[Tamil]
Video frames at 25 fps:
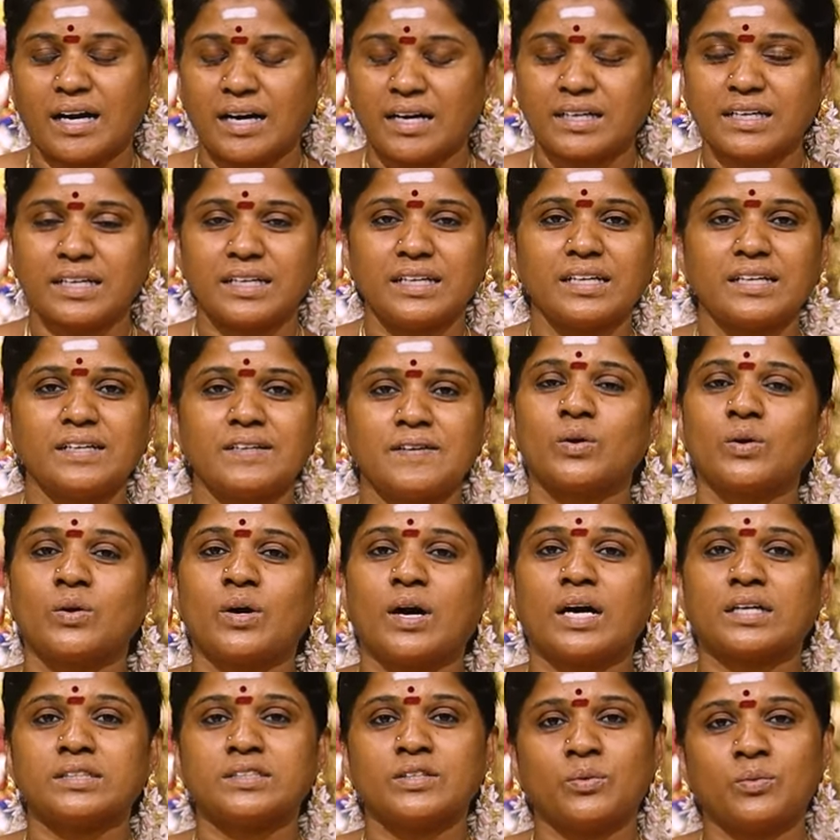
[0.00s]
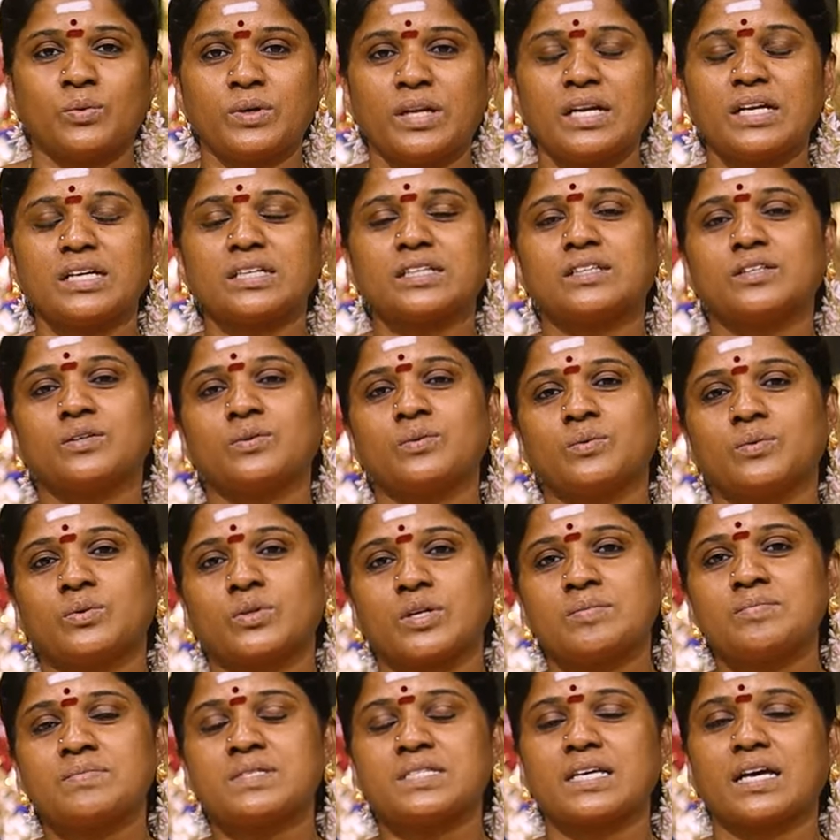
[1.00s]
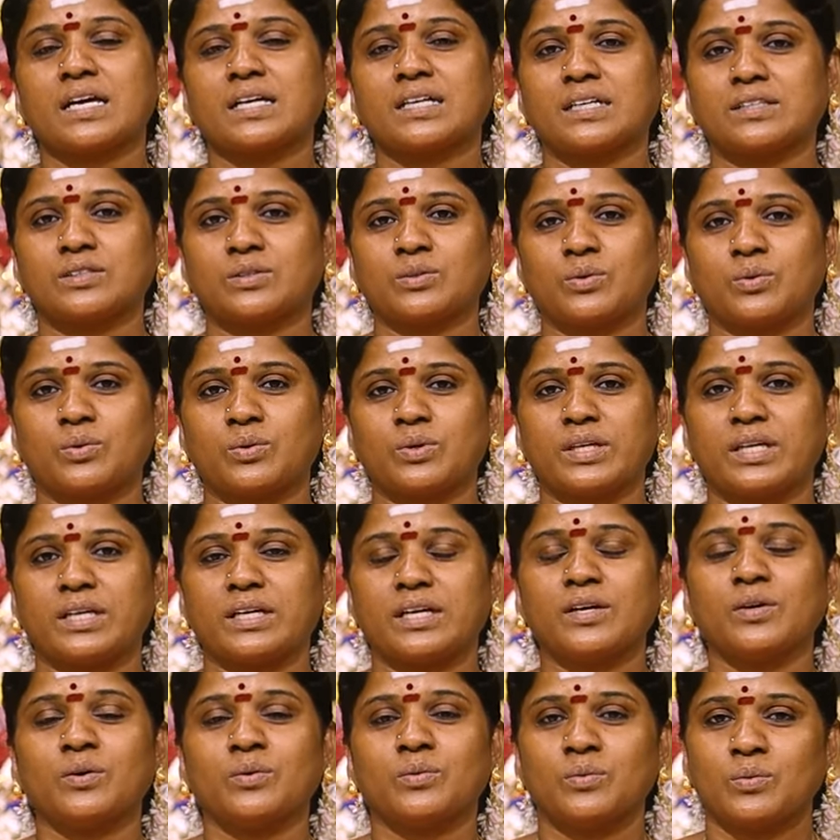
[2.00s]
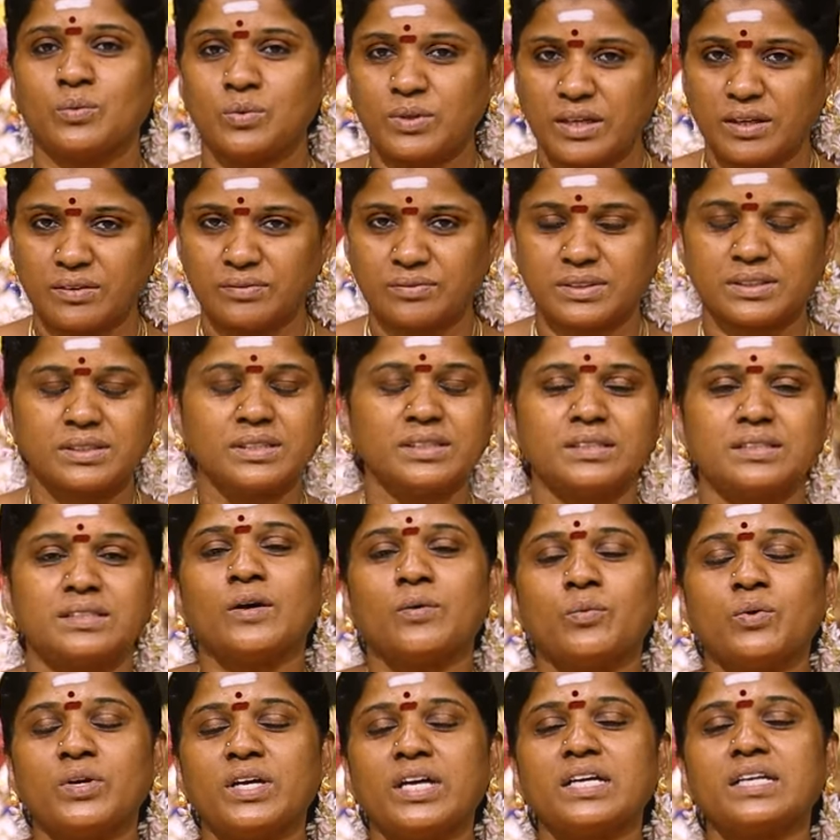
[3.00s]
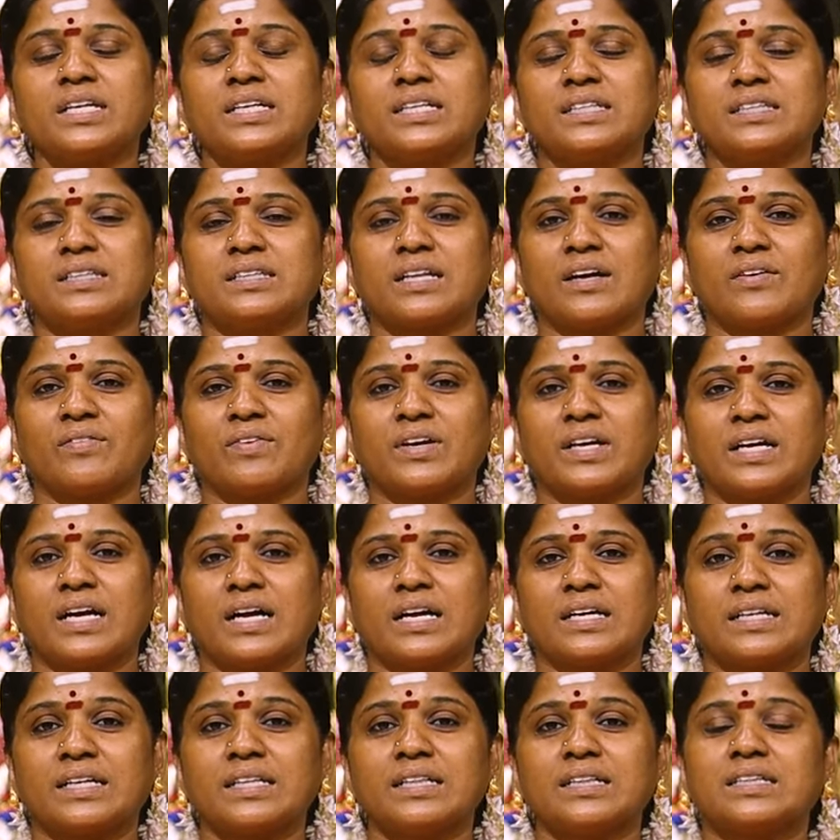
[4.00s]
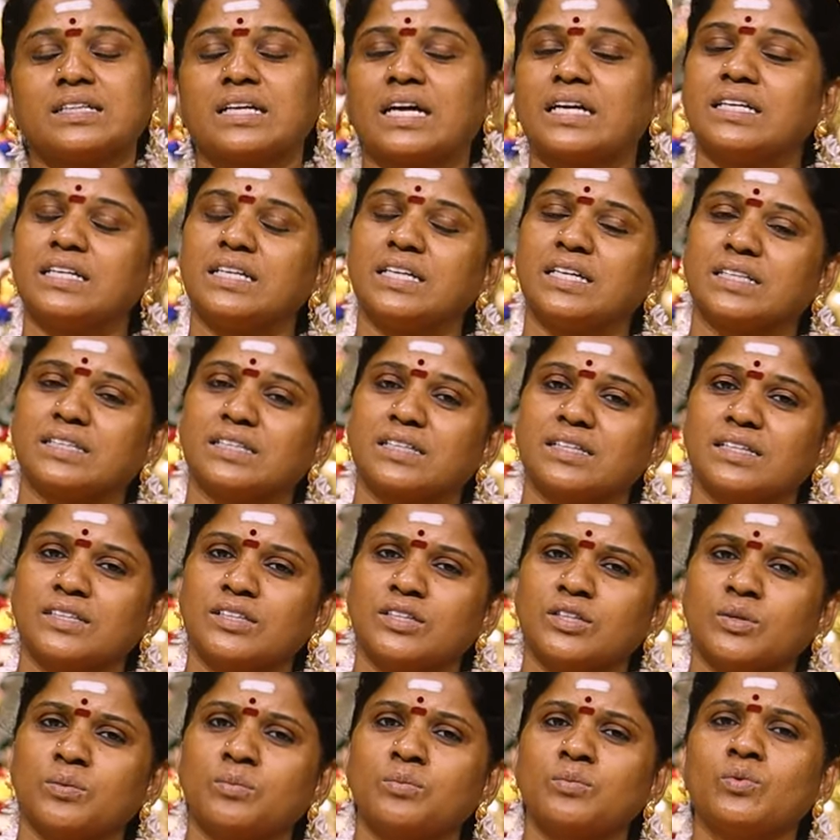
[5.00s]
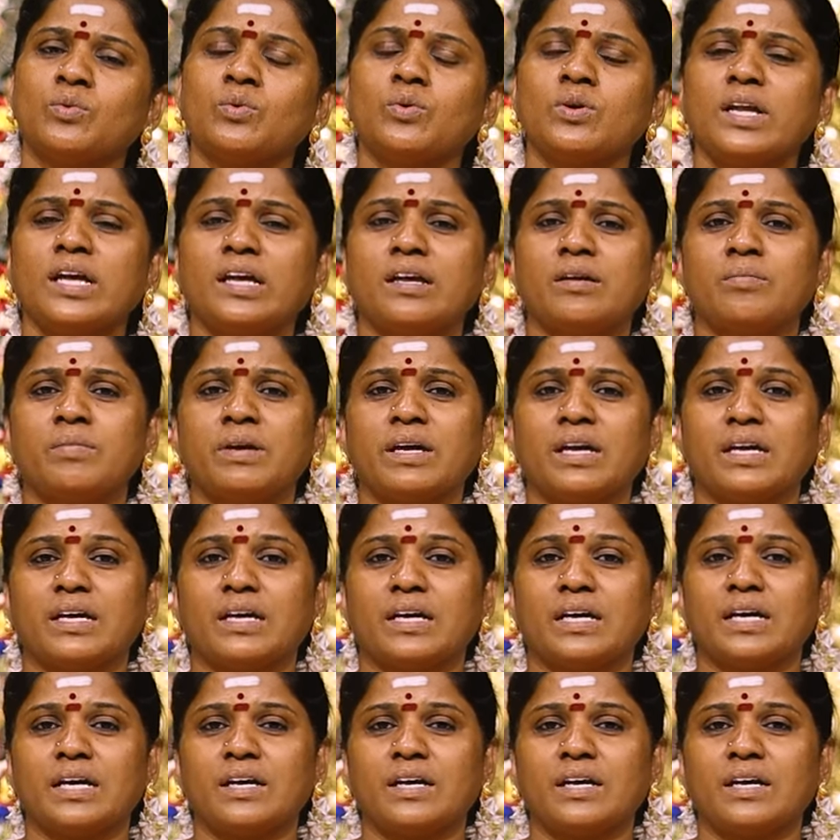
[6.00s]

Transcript: ஆடை அந்த உடலுக்கு உரம் சேர்க்கக்கூடிய உணவு உயிருக்கு தேவையான தண்ணீர் இந்த மூணையுமே